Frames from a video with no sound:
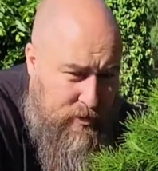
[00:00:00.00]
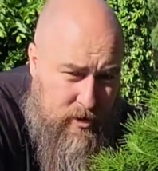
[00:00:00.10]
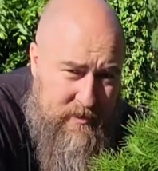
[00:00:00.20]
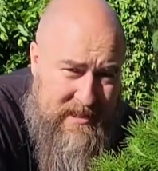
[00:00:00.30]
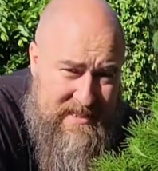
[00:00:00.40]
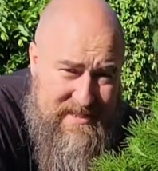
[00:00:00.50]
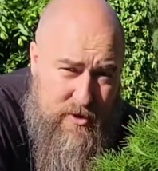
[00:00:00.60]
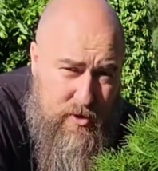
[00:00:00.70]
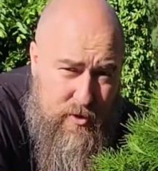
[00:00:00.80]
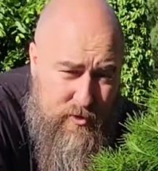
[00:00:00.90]

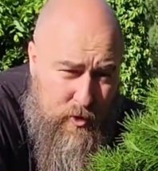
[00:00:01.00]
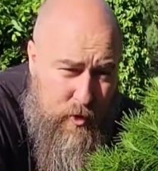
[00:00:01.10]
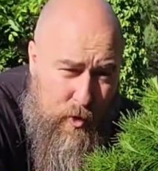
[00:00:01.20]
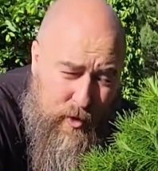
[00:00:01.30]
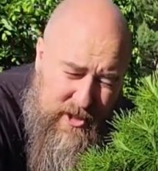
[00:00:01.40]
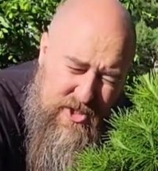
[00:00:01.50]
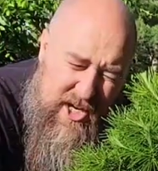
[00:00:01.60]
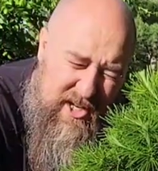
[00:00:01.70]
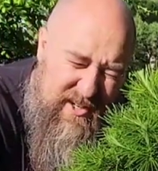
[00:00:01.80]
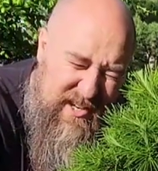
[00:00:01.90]
recommandations de
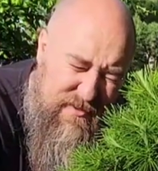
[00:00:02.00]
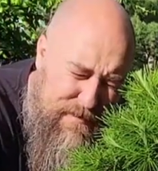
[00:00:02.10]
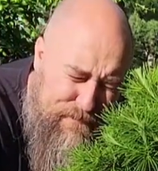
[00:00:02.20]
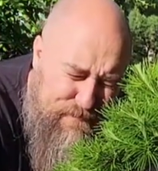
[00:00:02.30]
Richard Lavoie,